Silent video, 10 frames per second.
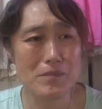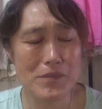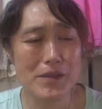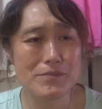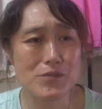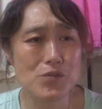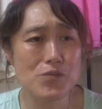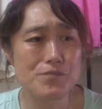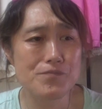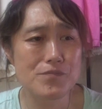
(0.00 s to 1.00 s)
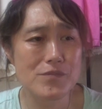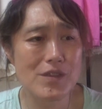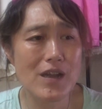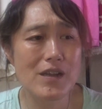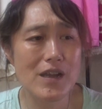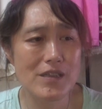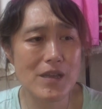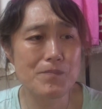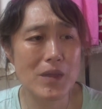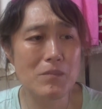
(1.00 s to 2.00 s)
ねその段階
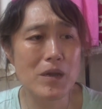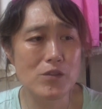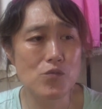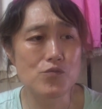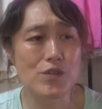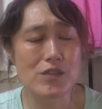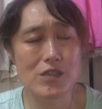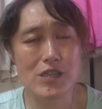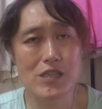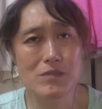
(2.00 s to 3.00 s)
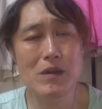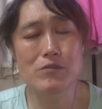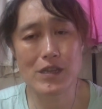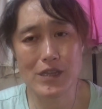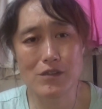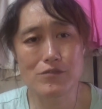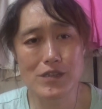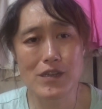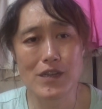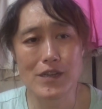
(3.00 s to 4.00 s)
で甘いの受け付けてしまうねん逆
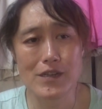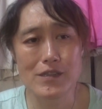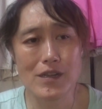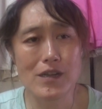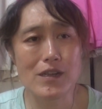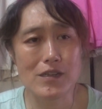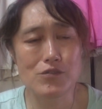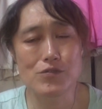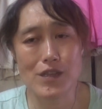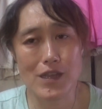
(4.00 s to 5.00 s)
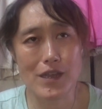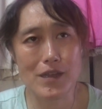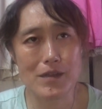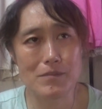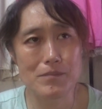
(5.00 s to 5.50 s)
にだから急性